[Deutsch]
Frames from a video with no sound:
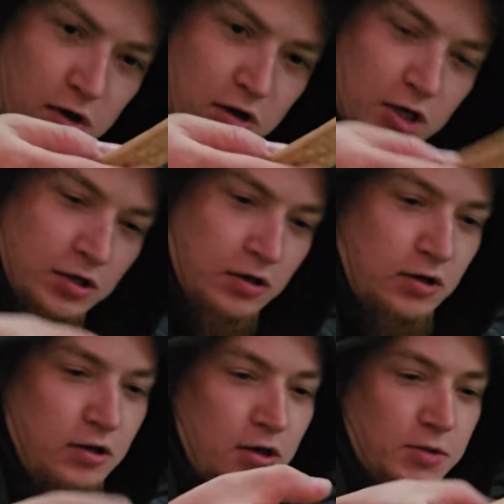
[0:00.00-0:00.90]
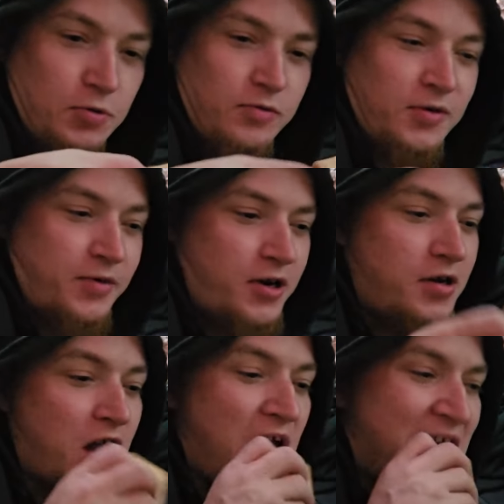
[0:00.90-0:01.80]
Panzerplatten? Ich probiere mal.
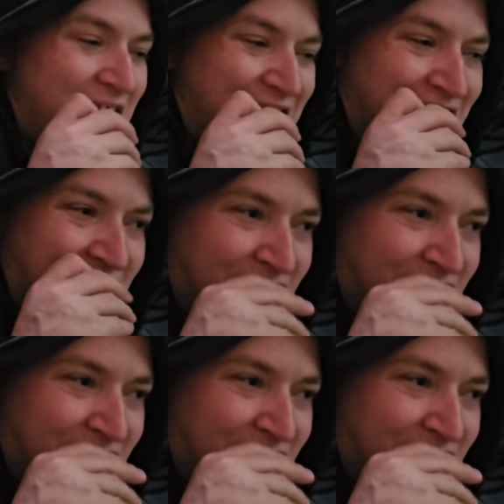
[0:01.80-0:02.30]
Ja.